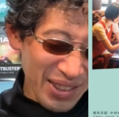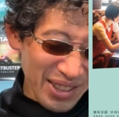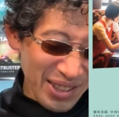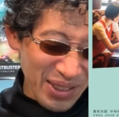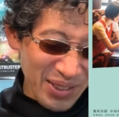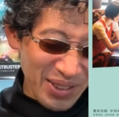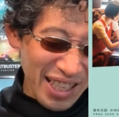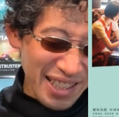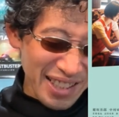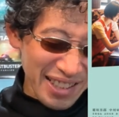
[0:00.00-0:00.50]
面
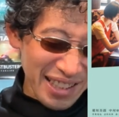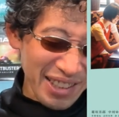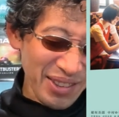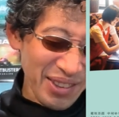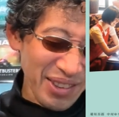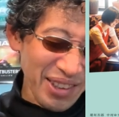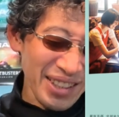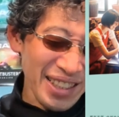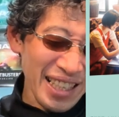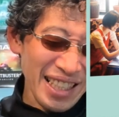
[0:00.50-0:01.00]
白たっちゃん
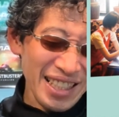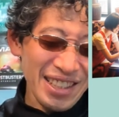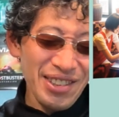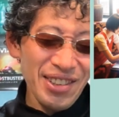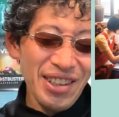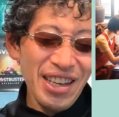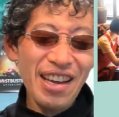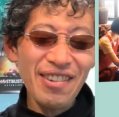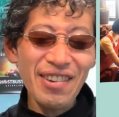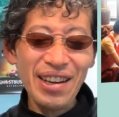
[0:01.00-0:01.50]
とか
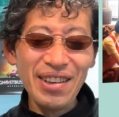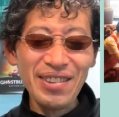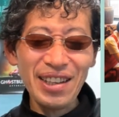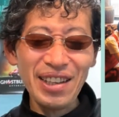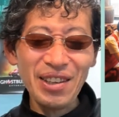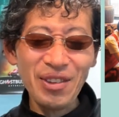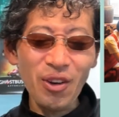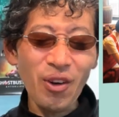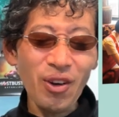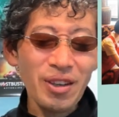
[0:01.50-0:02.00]
タクシードライバーが言うん
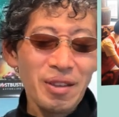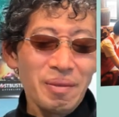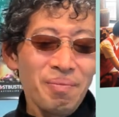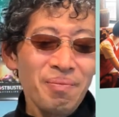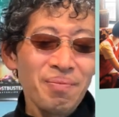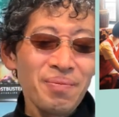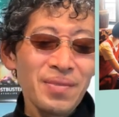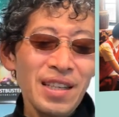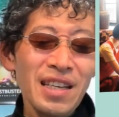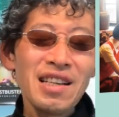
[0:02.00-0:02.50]
だけど、
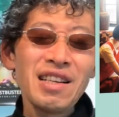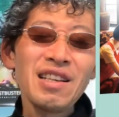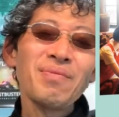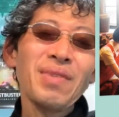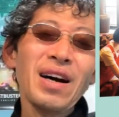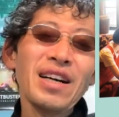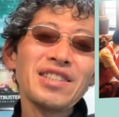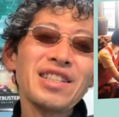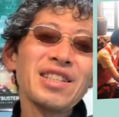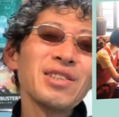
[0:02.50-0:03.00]

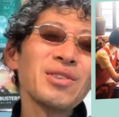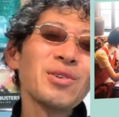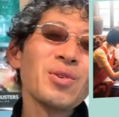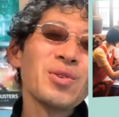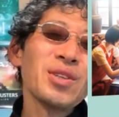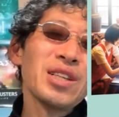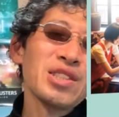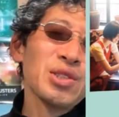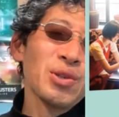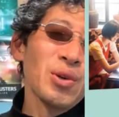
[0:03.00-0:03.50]

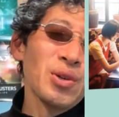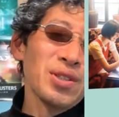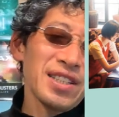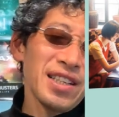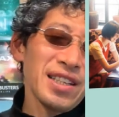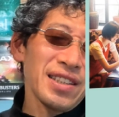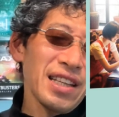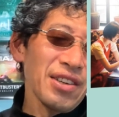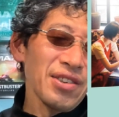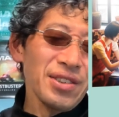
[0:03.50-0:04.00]
パチンコってすごい
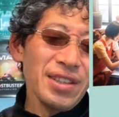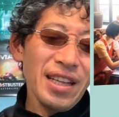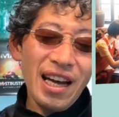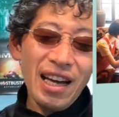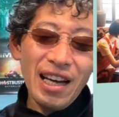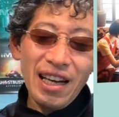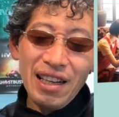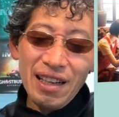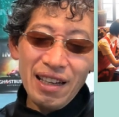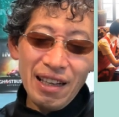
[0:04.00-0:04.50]
贅沢
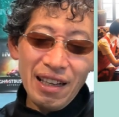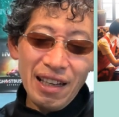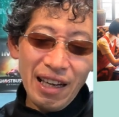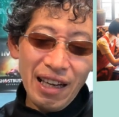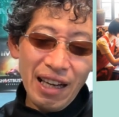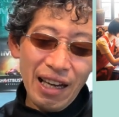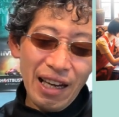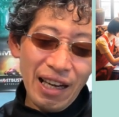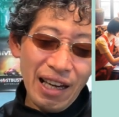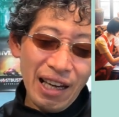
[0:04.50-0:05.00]
な
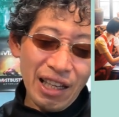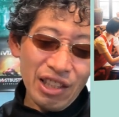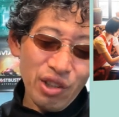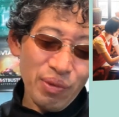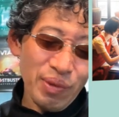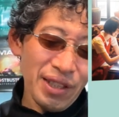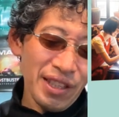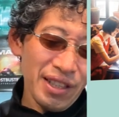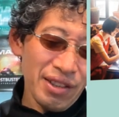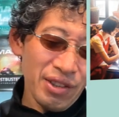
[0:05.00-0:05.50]

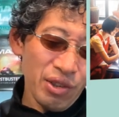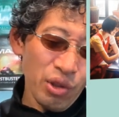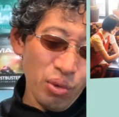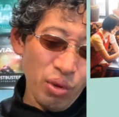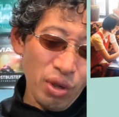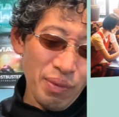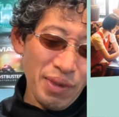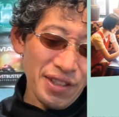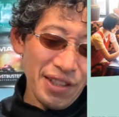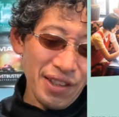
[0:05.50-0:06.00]
遊びと
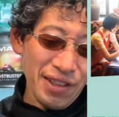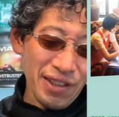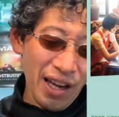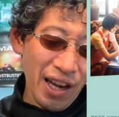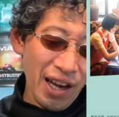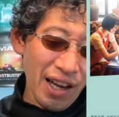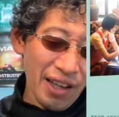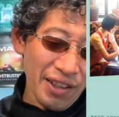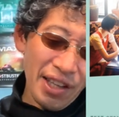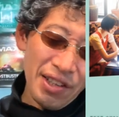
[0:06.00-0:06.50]
思いません
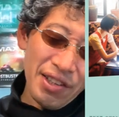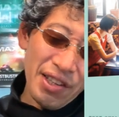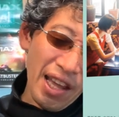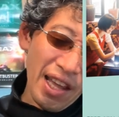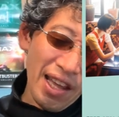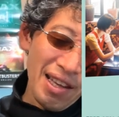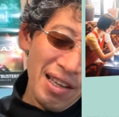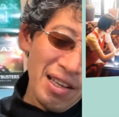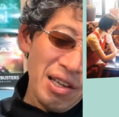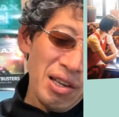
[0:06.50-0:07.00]
かだっ
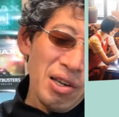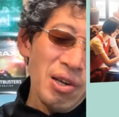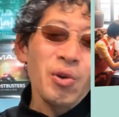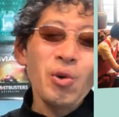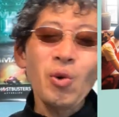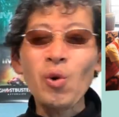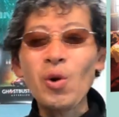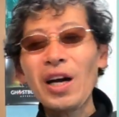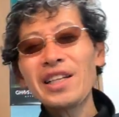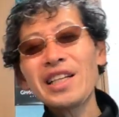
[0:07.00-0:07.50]
て、
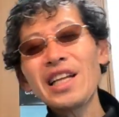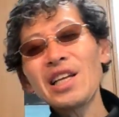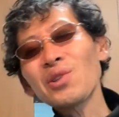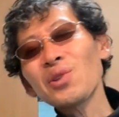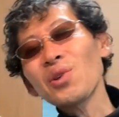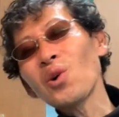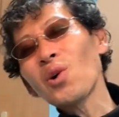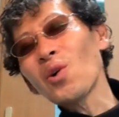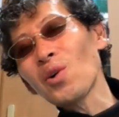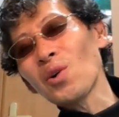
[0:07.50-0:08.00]
お金
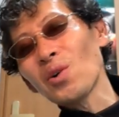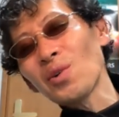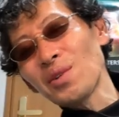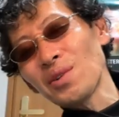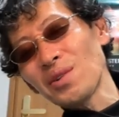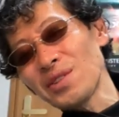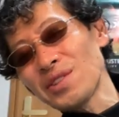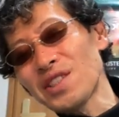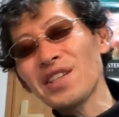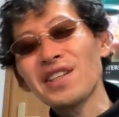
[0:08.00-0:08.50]
と
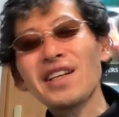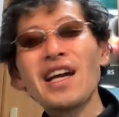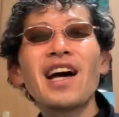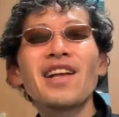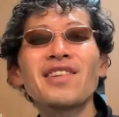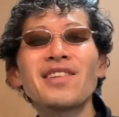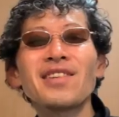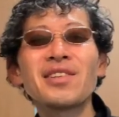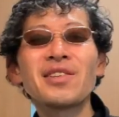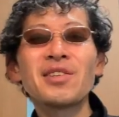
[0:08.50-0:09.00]
時
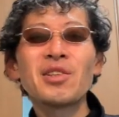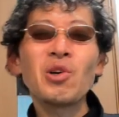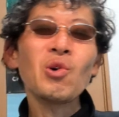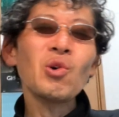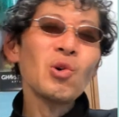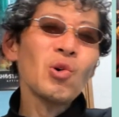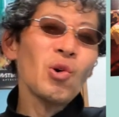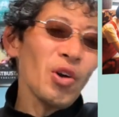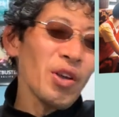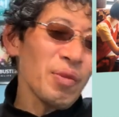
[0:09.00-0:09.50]
間、
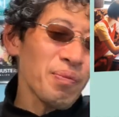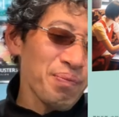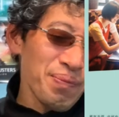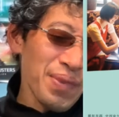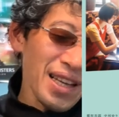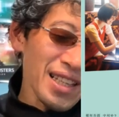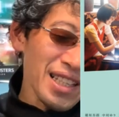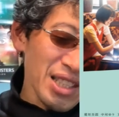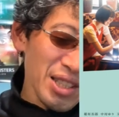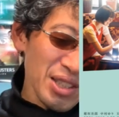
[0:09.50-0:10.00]
両方いっ
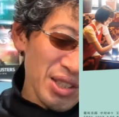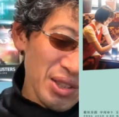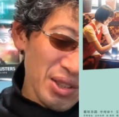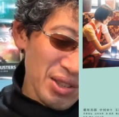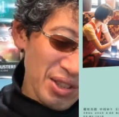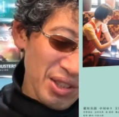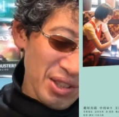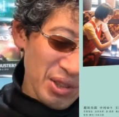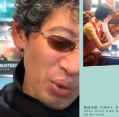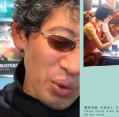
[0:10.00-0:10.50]
ぺんに
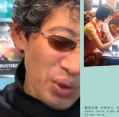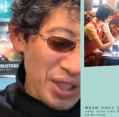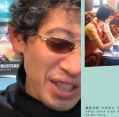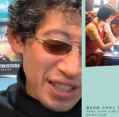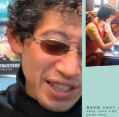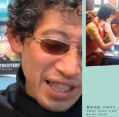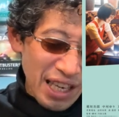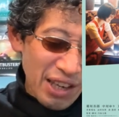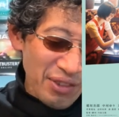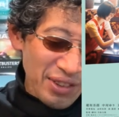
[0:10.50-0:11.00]
消費
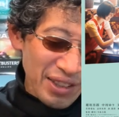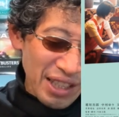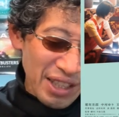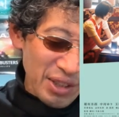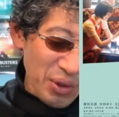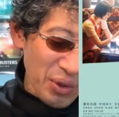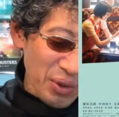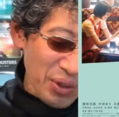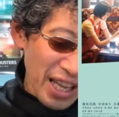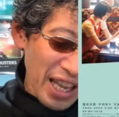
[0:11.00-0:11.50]
しちゃうんで
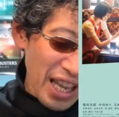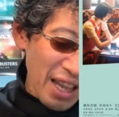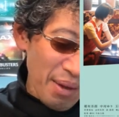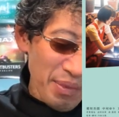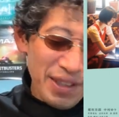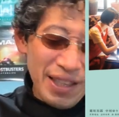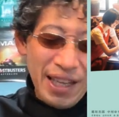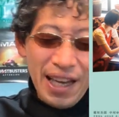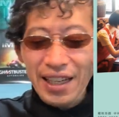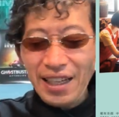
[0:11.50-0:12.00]
すよね、
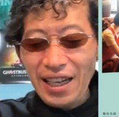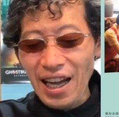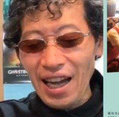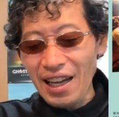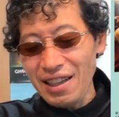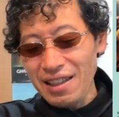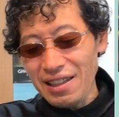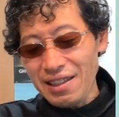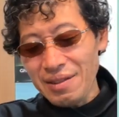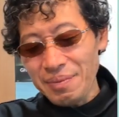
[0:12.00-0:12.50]
みたい
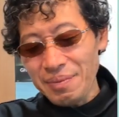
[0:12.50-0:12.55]
な